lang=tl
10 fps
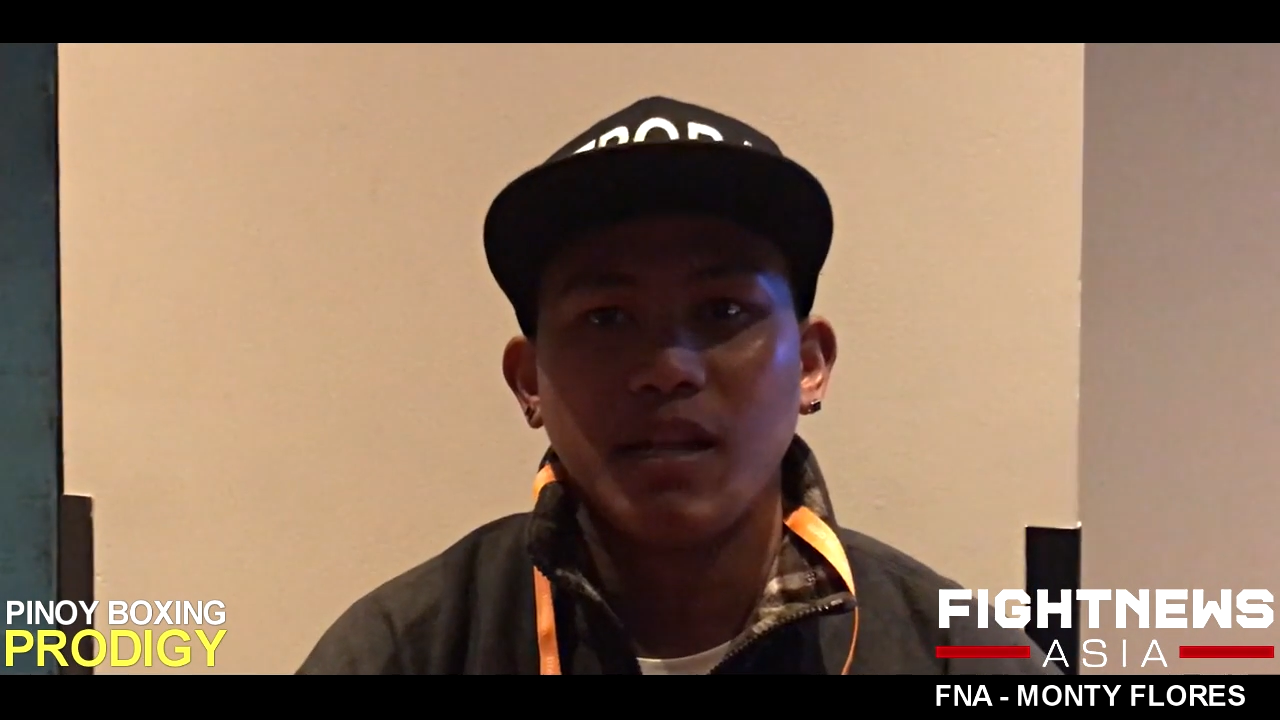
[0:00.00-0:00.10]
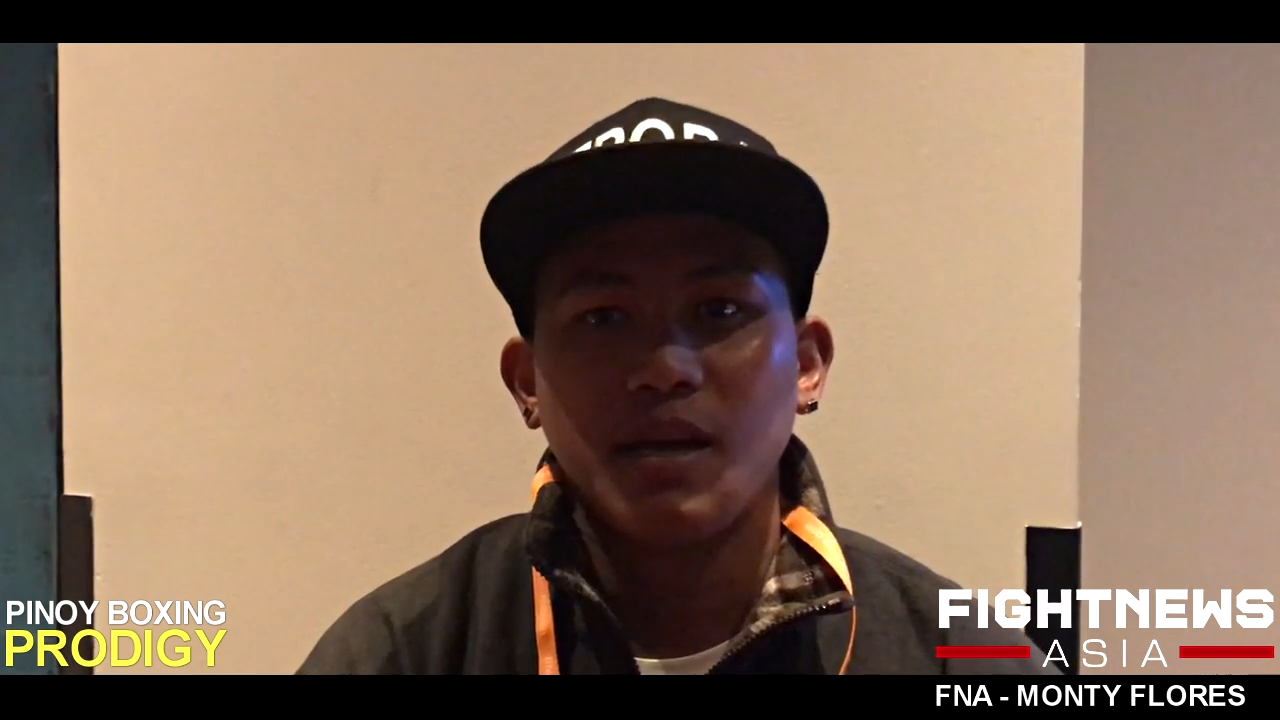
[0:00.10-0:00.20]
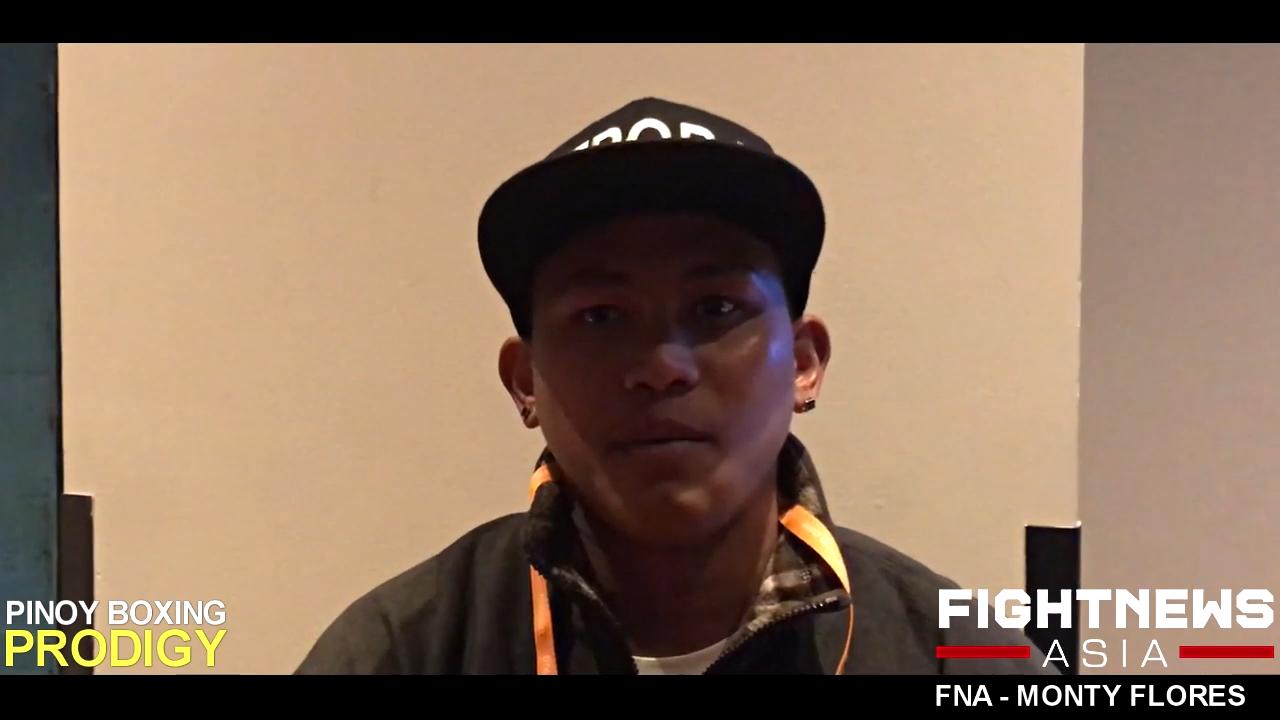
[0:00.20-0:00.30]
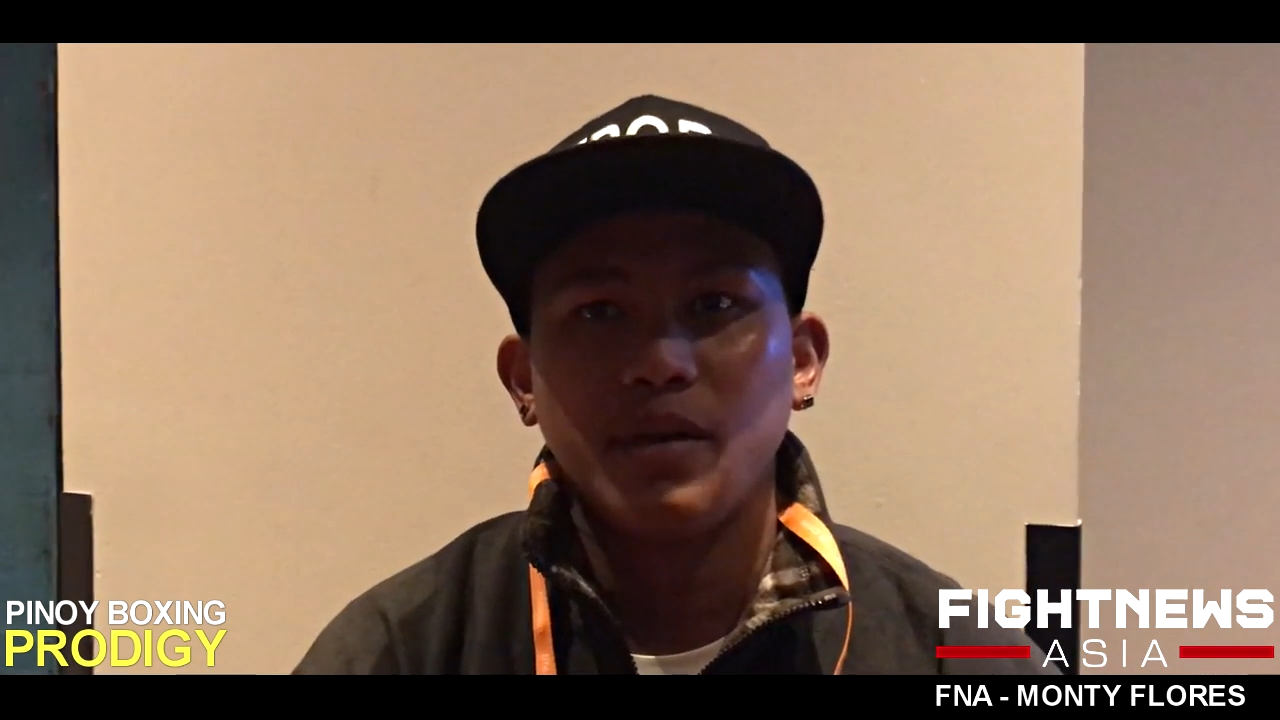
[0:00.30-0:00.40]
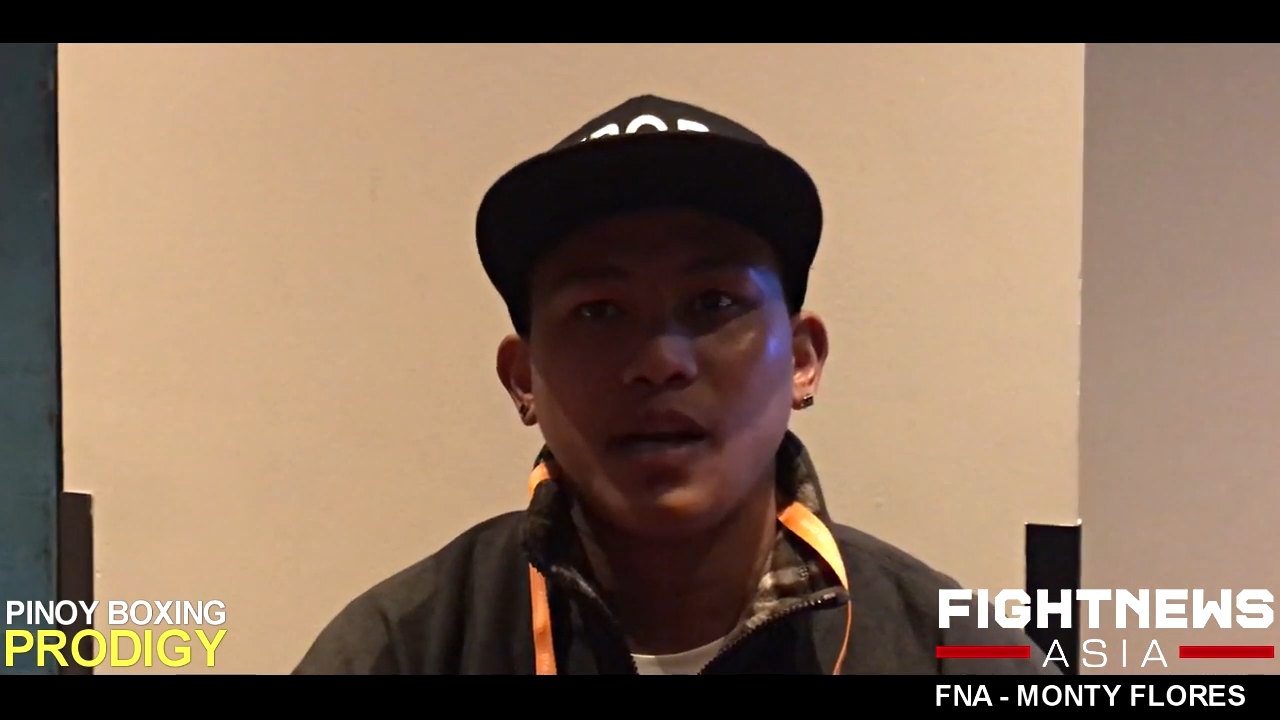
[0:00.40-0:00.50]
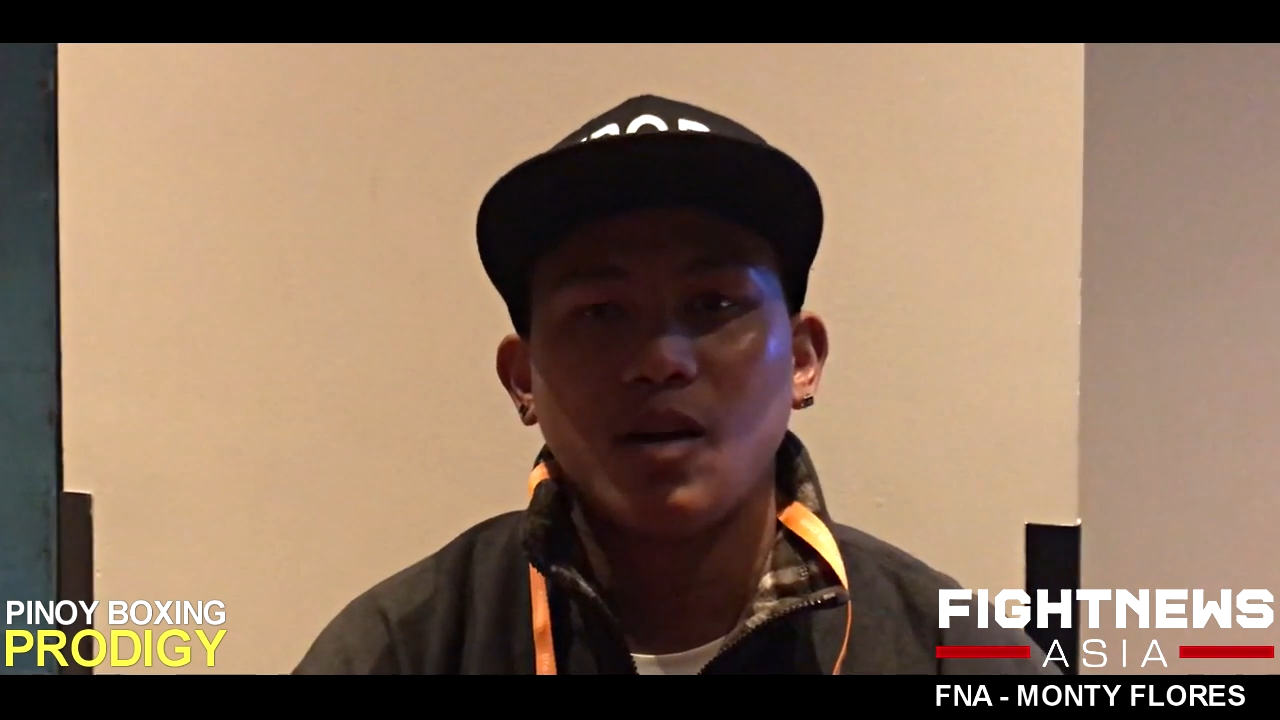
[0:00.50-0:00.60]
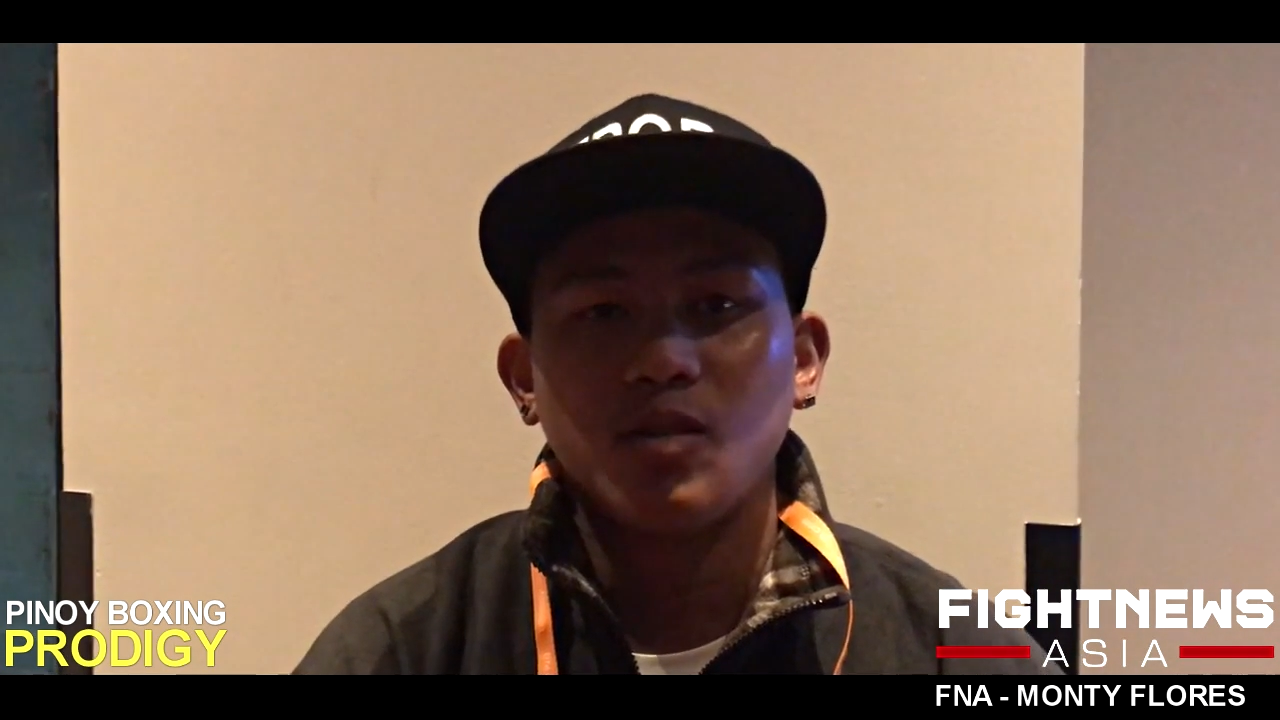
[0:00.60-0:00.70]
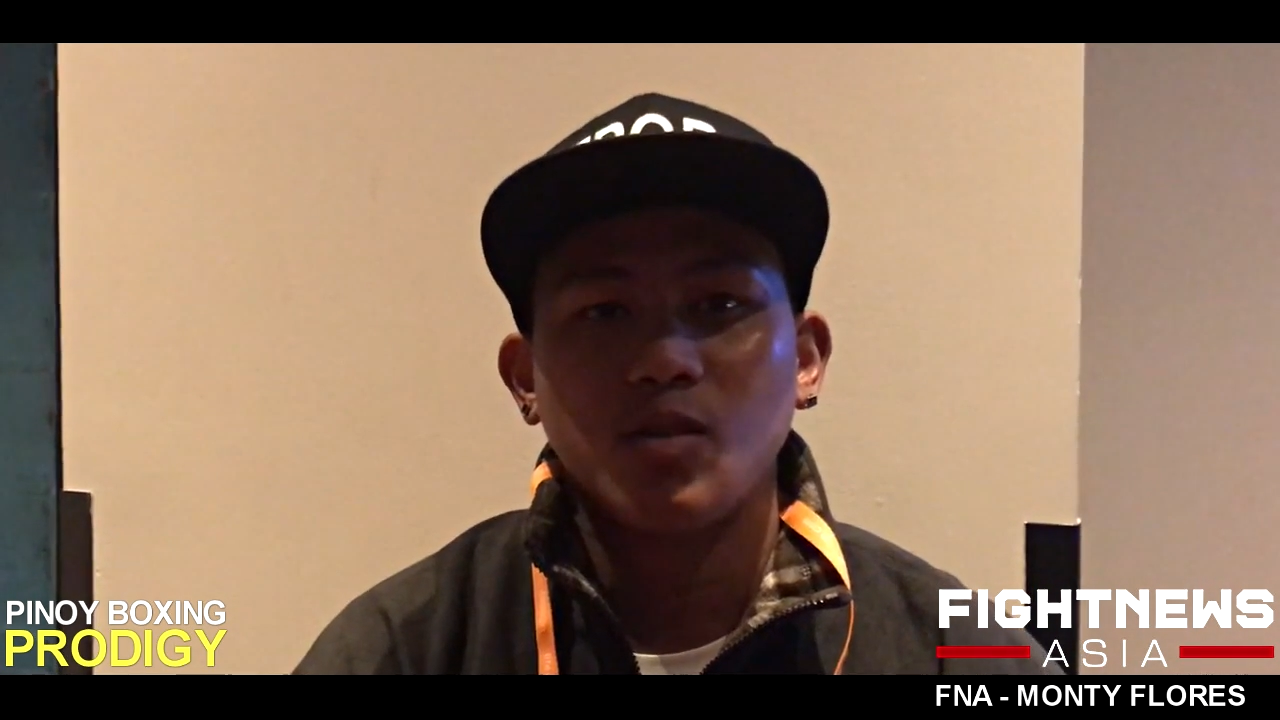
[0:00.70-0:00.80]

na malakot